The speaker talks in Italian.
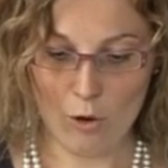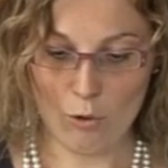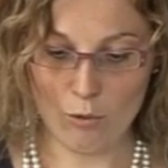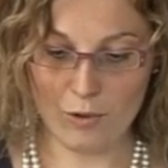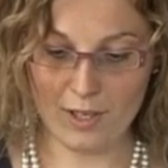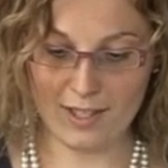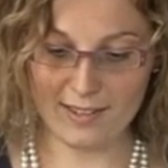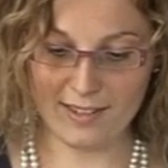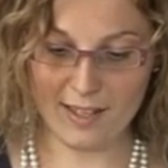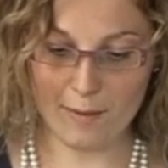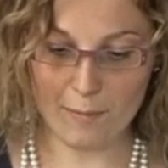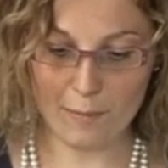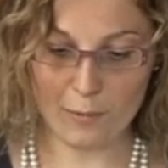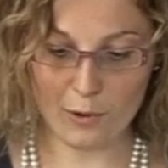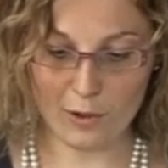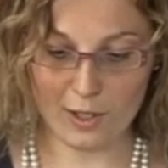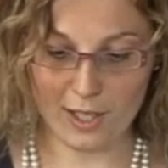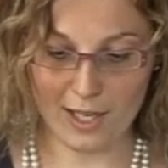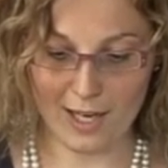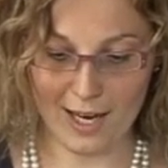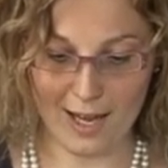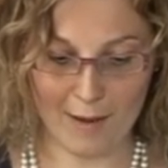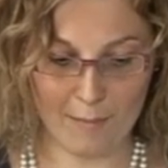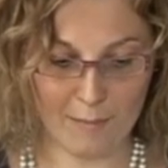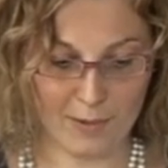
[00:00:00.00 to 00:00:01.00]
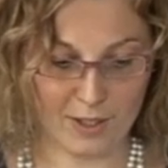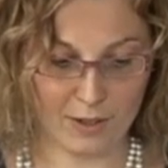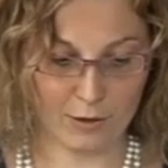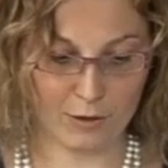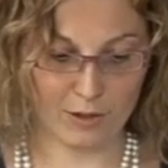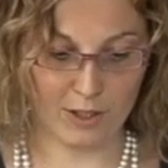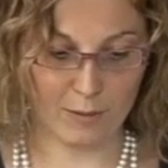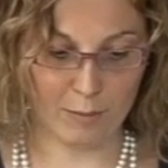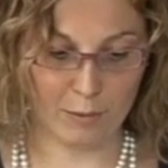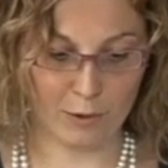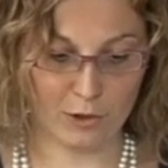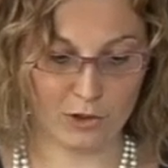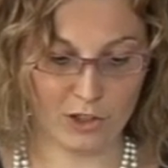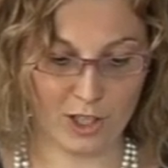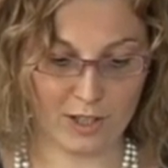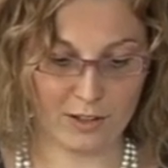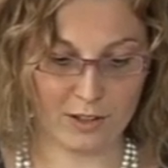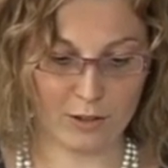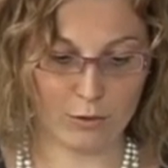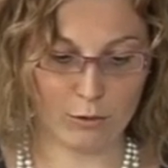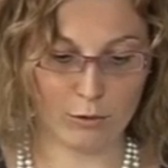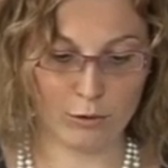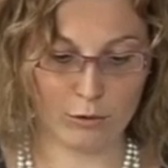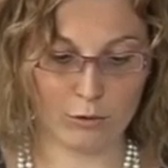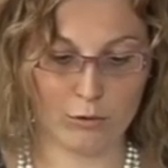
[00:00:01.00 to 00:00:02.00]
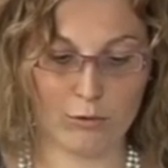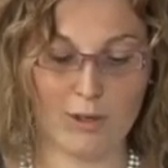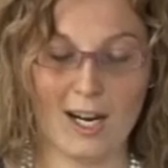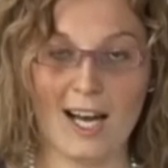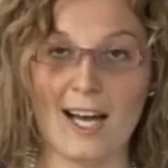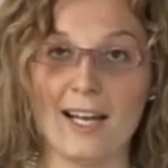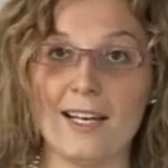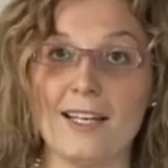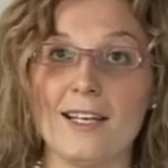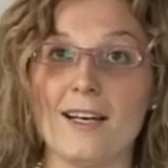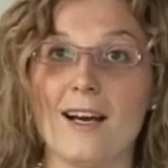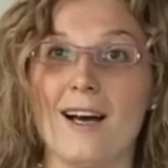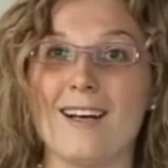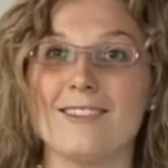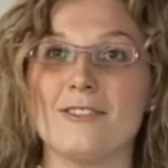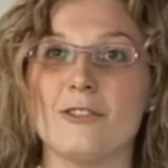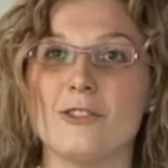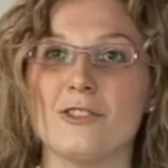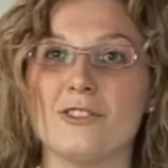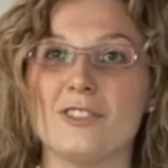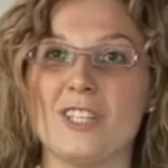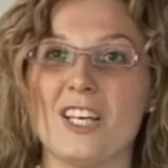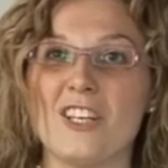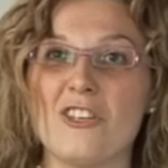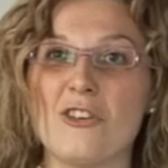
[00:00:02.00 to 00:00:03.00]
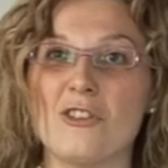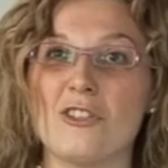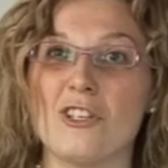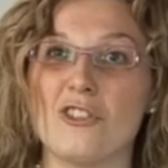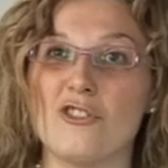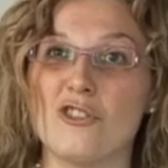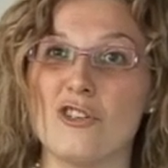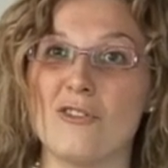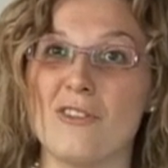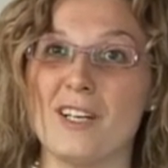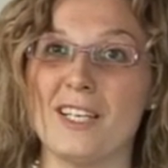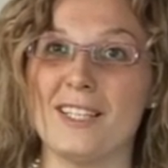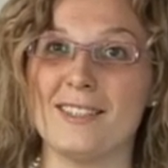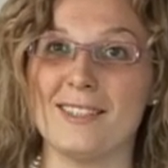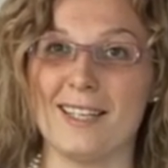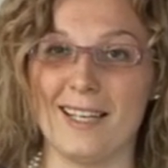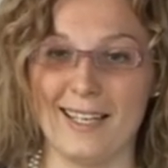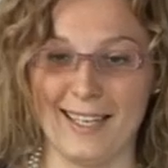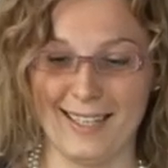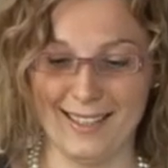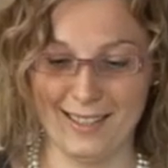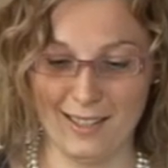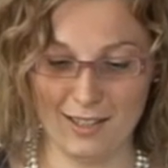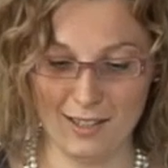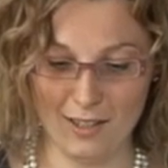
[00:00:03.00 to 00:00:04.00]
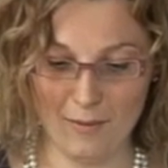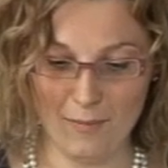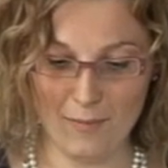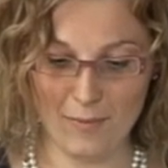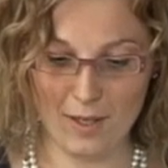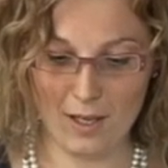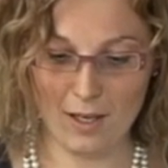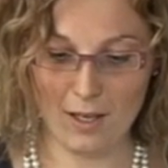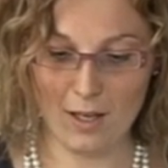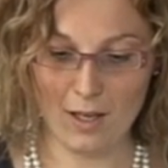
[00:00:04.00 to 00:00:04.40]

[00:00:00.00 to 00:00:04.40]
Un esempio nell'ambito dei progetti culturali a sostegno dei giovani talenti.